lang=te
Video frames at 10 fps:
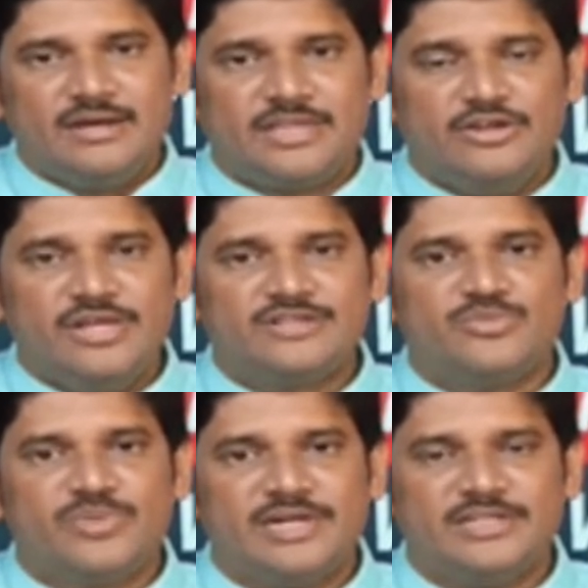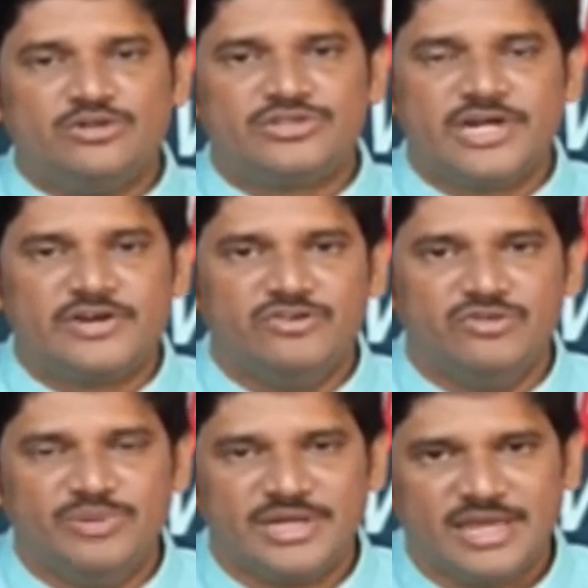తెలుగుదేశం పార్టీతో వచ్చినటువంటి
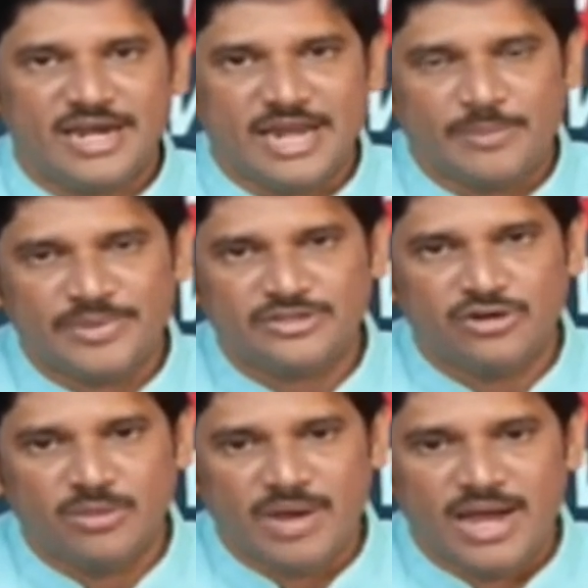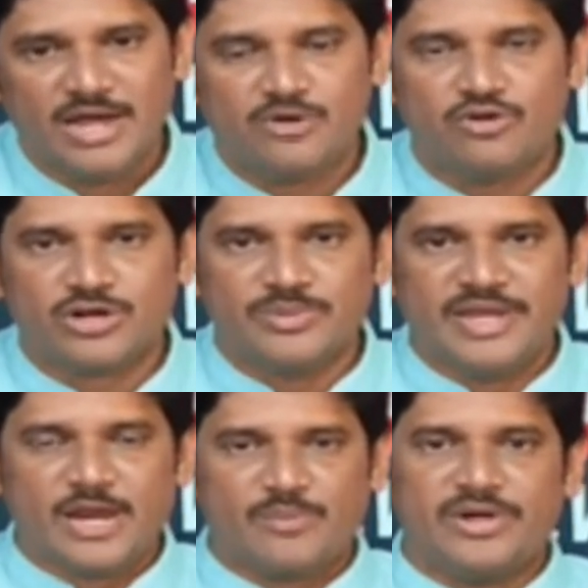విభేదాల నేపథ్యంలో
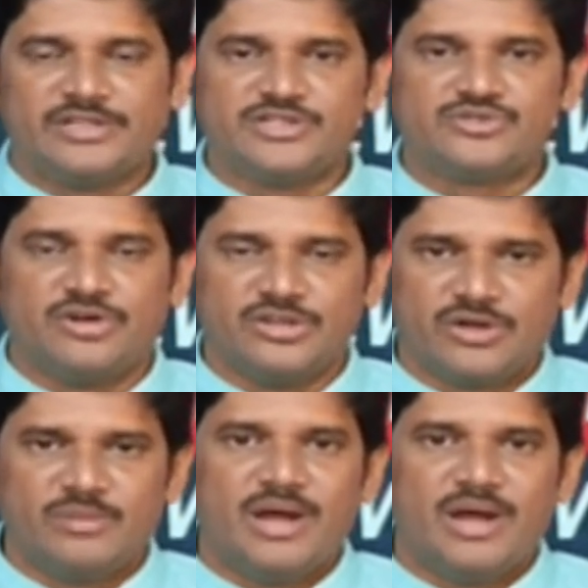మహాకూటమిని ఏర్పాటు చేసుకోవడం ద్వారా